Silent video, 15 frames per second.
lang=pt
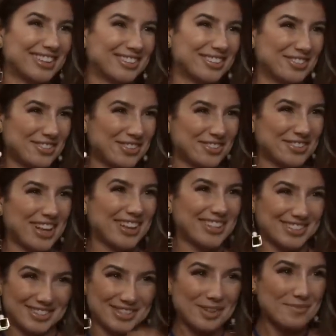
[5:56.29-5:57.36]
então
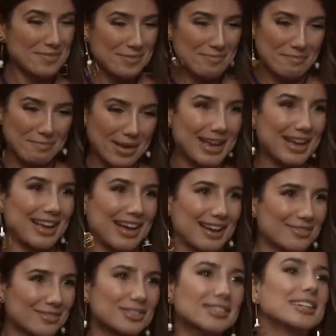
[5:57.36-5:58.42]
sempre
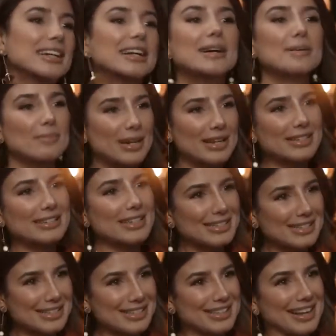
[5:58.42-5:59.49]
pecava para
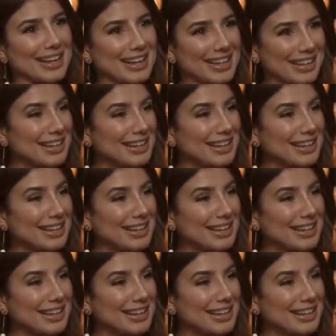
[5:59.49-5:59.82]
exercitar.